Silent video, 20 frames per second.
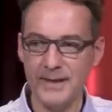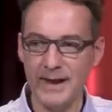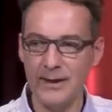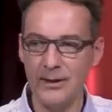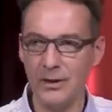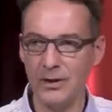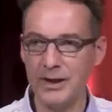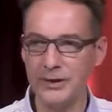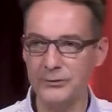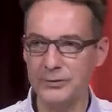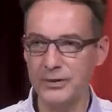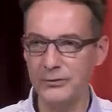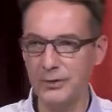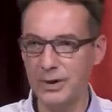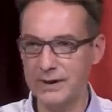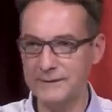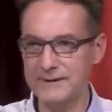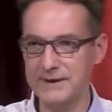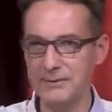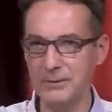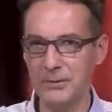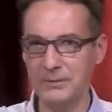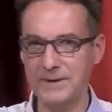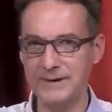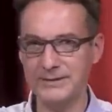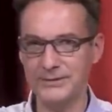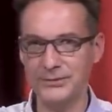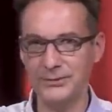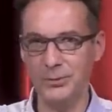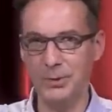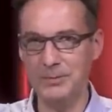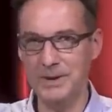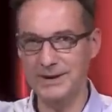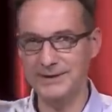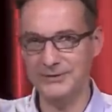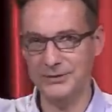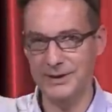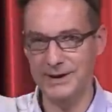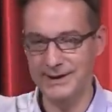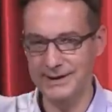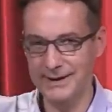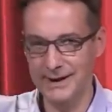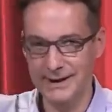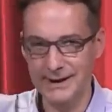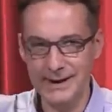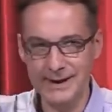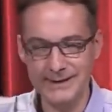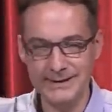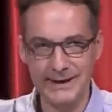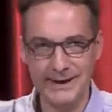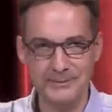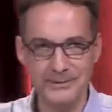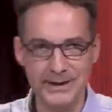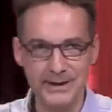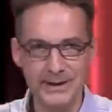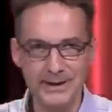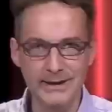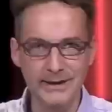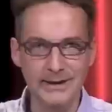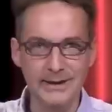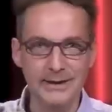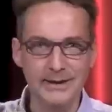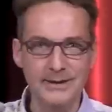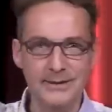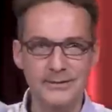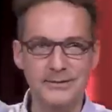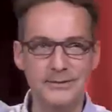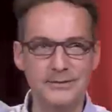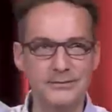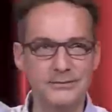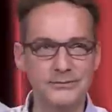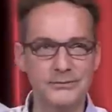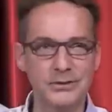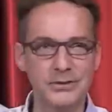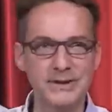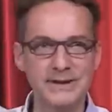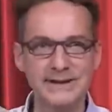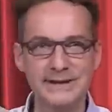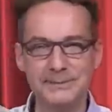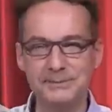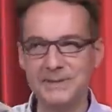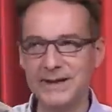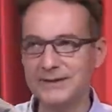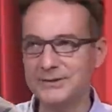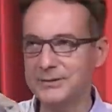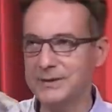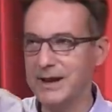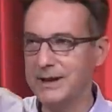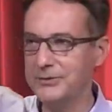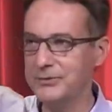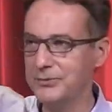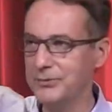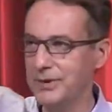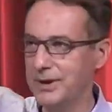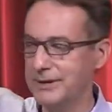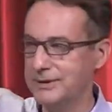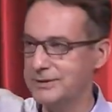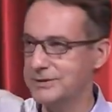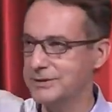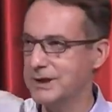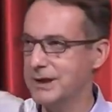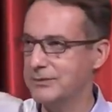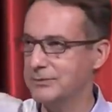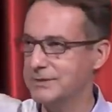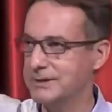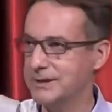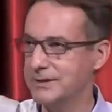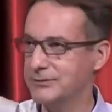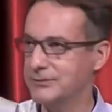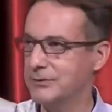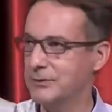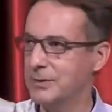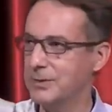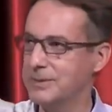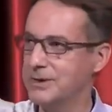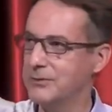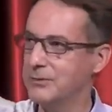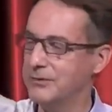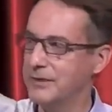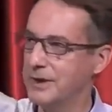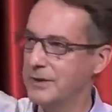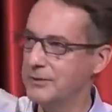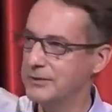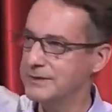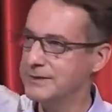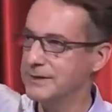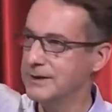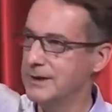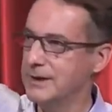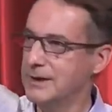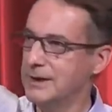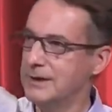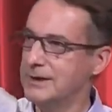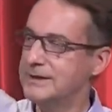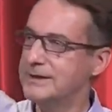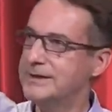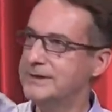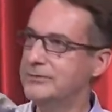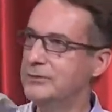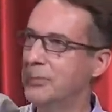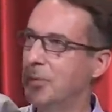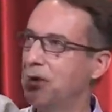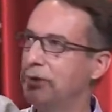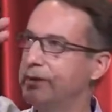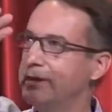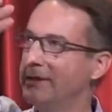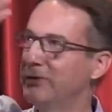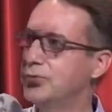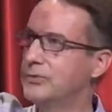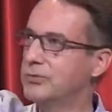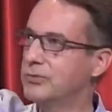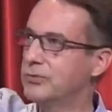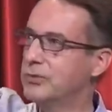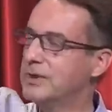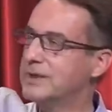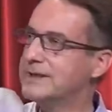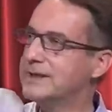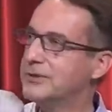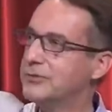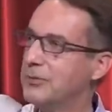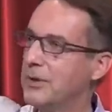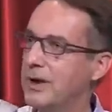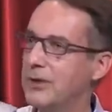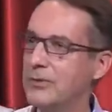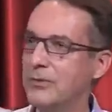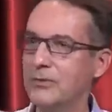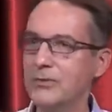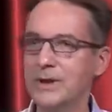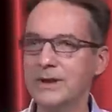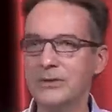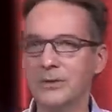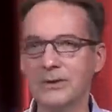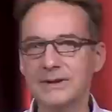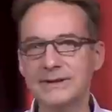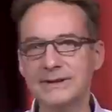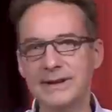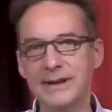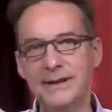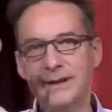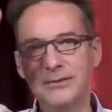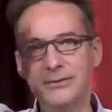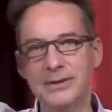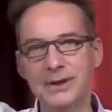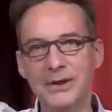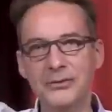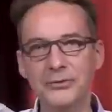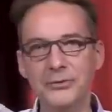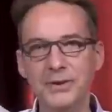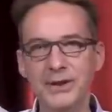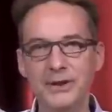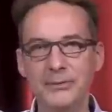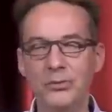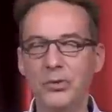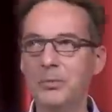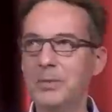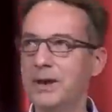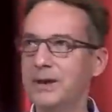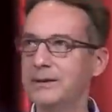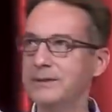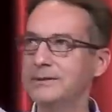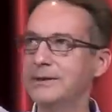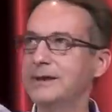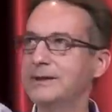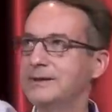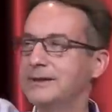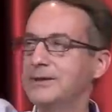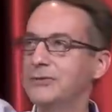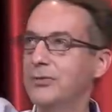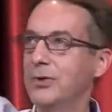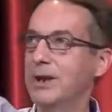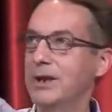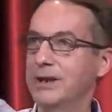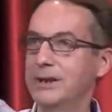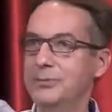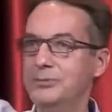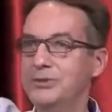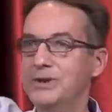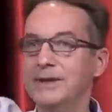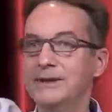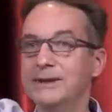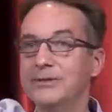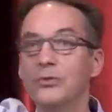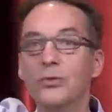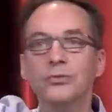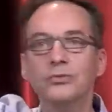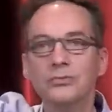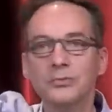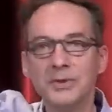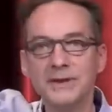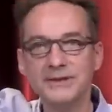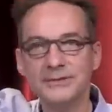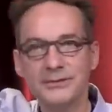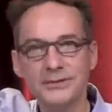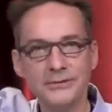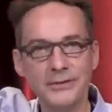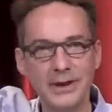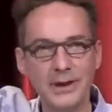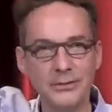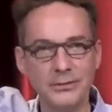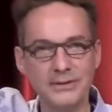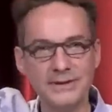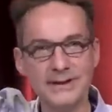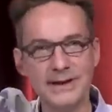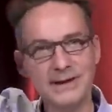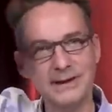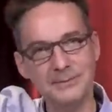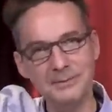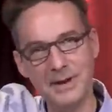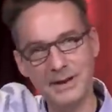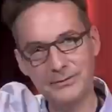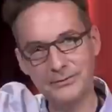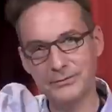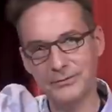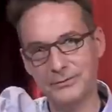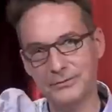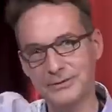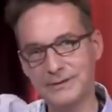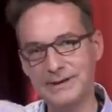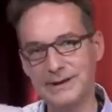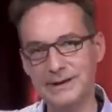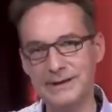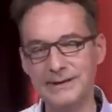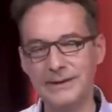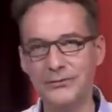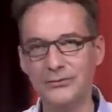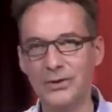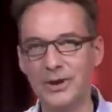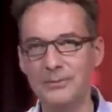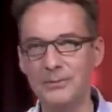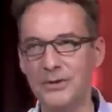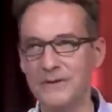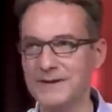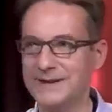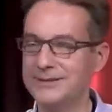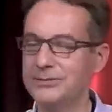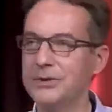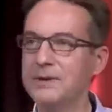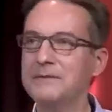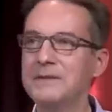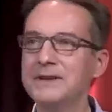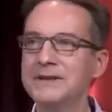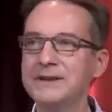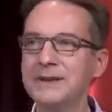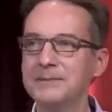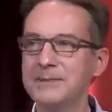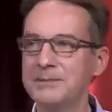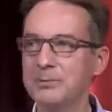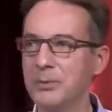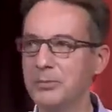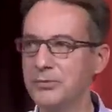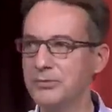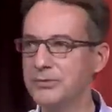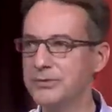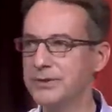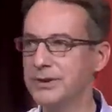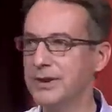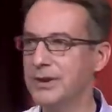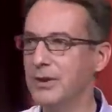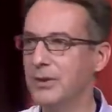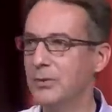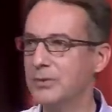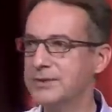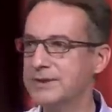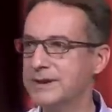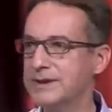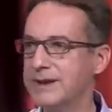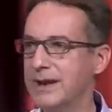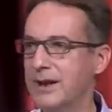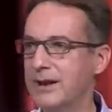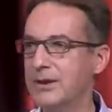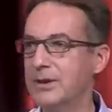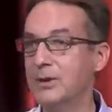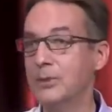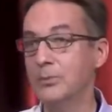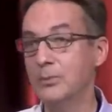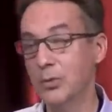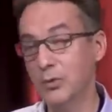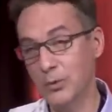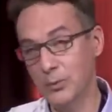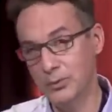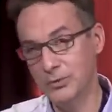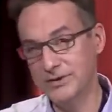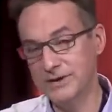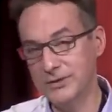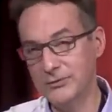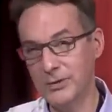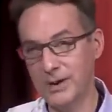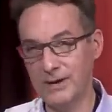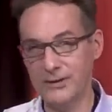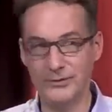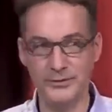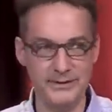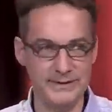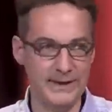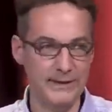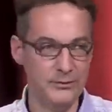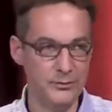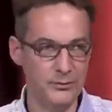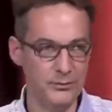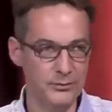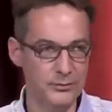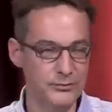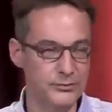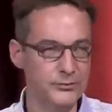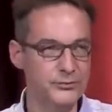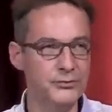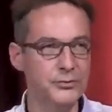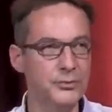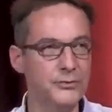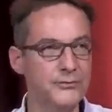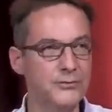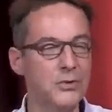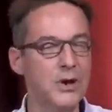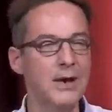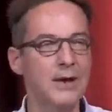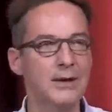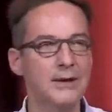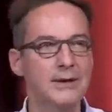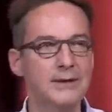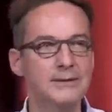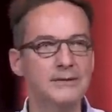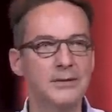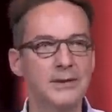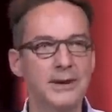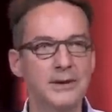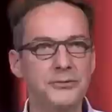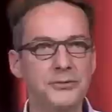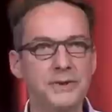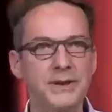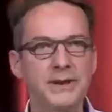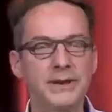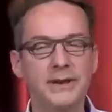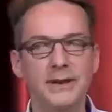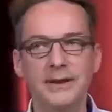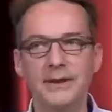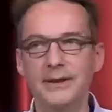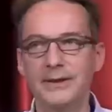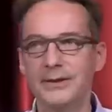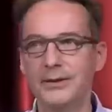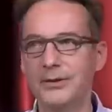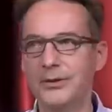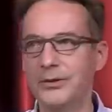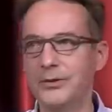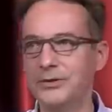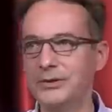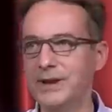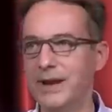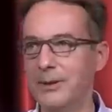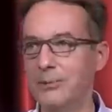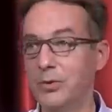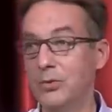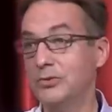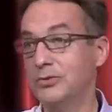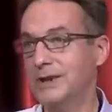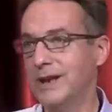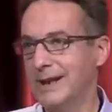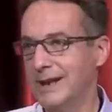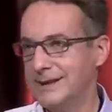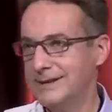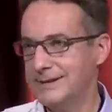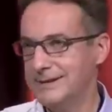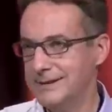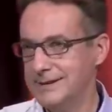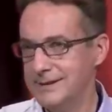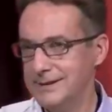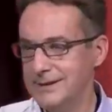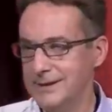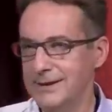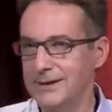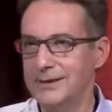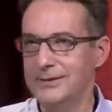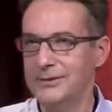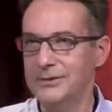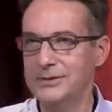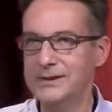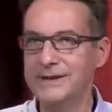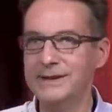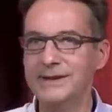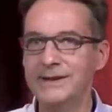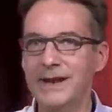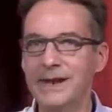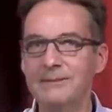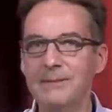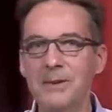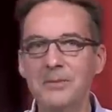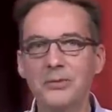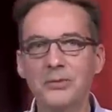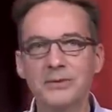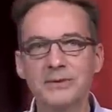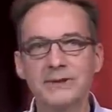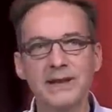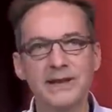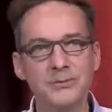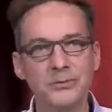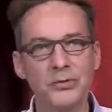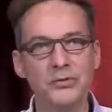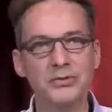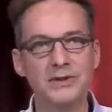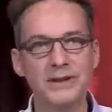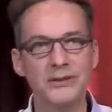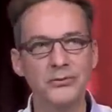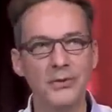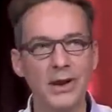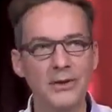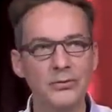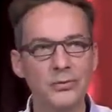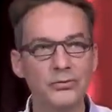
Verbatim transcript: Alors la nuit est noire, évidemment, parce que bon, bah, le Soleil est derrière la Terre, mais euh, vous connaissez peut-être ce calcul, hein, je, raconte ça souvent dans mes conférences. Si vous prenez toutes les étoiles qu'on voit dans le ciel euh, la nuit, bon, bah, il y a des étoiles et puis il y a des trous, parce que voilà, le ciel n'est pas constellé d'étoiles. Mais enfin, si on réfléchit un petit peu plus, on sait qu'il y a beaucoup plus d'étoiles que celles que nos yeux voient dans la nuit. Euh, il y a beaucoup de galaxies qui elles-mêmes contiennent beaucoup d'étoiles.